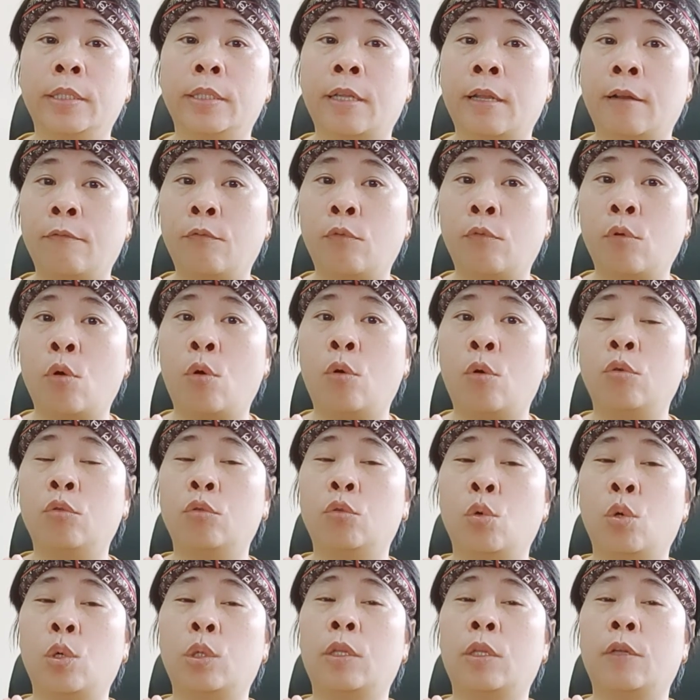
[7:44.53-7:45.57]
thành phố
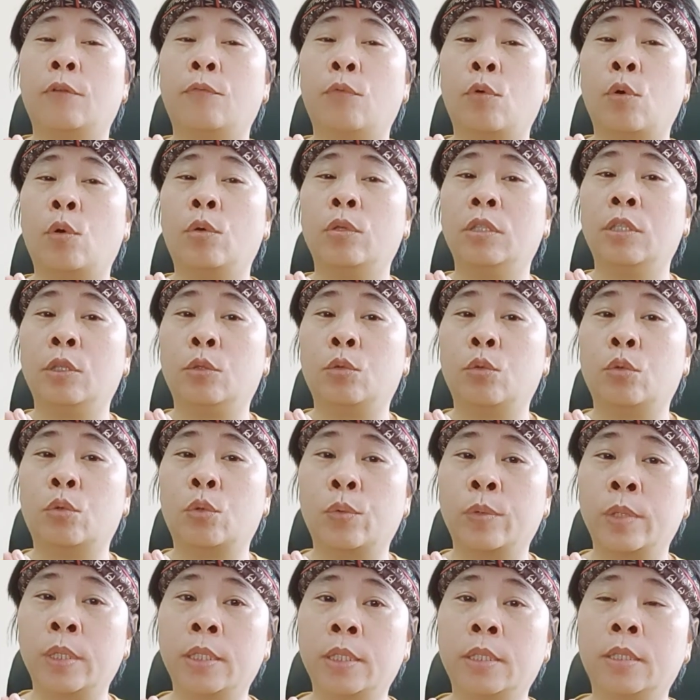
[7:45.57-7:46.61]
thuộc thành phố trực thuộc
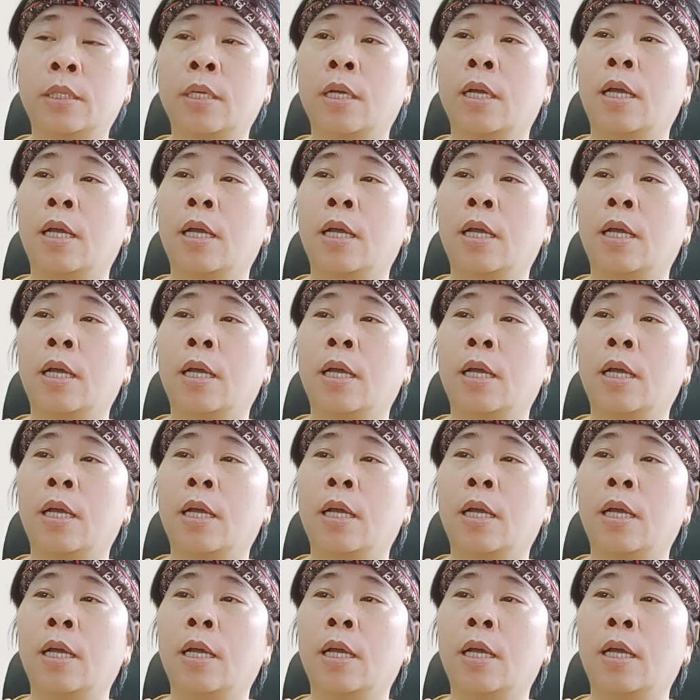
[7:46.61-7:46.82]
trung ương.